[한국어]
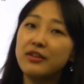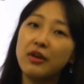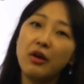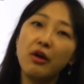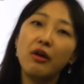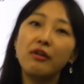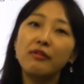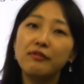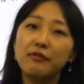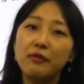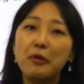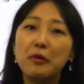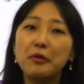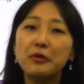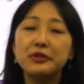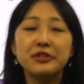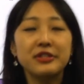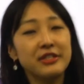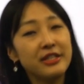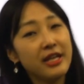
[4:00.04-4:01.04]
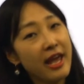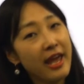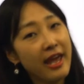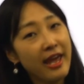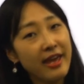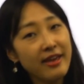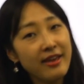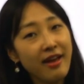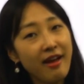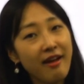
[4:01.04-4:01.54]
all for
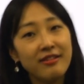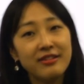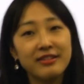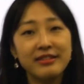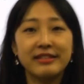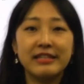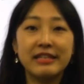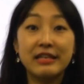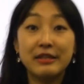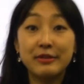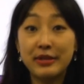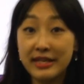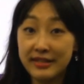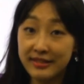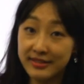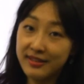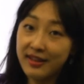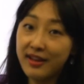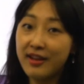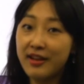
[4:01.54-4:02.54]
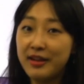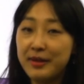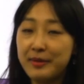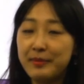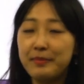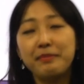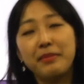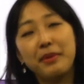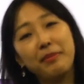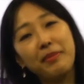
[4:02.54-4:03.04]
today. I'll see you next time.
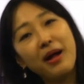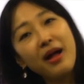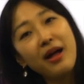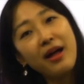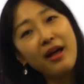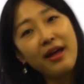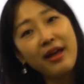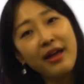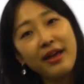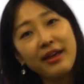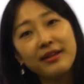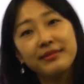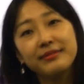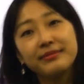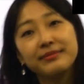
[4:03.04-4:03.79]
Bye bye.